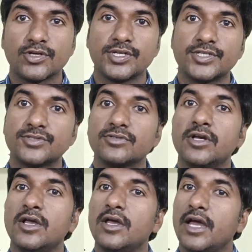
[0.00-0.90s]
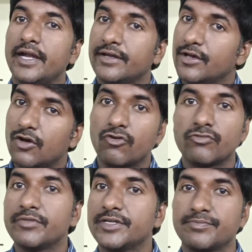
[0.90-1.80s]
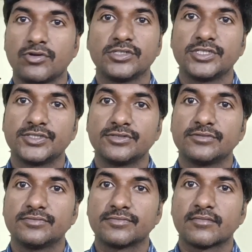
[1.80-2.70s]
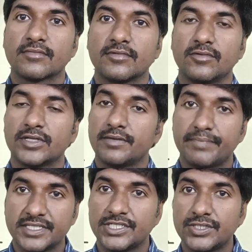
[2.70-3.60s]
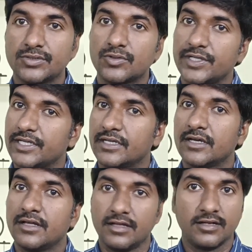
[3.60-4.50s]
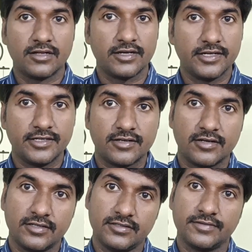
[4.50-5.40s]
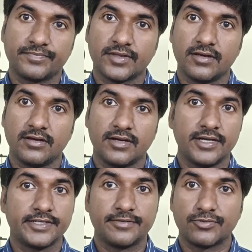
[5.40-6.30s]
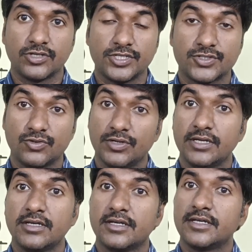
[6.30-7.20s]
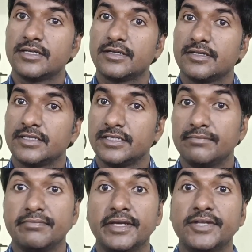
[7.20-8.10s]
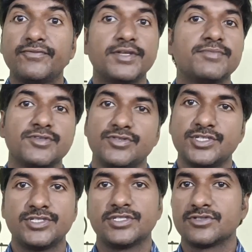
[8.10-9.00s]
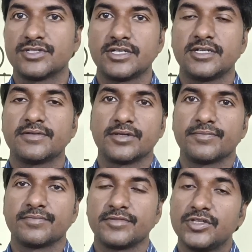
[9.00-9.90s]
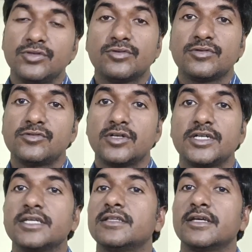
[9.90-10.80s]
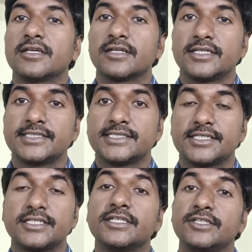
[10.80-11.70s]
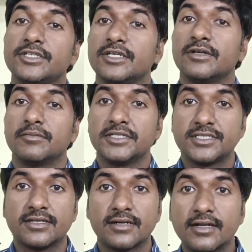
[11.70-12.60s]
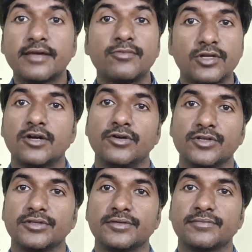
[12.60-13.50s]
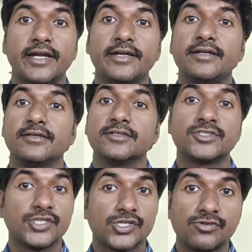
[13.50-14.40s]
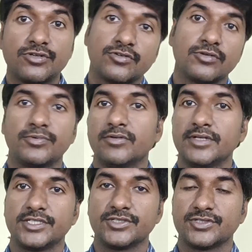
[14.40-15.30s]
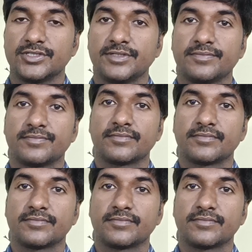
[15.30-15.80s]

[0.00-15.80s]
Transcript: ప్రాజెక్ట్స్ అండ్ గవర్నమెంట్ ప్రాజెక్ట్స్ ఓకే ప్రజెంట్ కొన్ని క్రెడిట్ కార్డు రిలేటెడ్ ప్రాజెక్ట్స్ కూడా ఈ మెయిన్ ఫ్రేమ్స్ యూజ్ చేసి చేస్తున్నారండి ఎందుకు అంటే దానికి రీజన్ ఏంటంటే ఇది మంచి రిలయబుల్గా ఉంటుంది అండ్ సెక్యూరిటీ కూడా ప్రొవైడ్ చేస్తుంది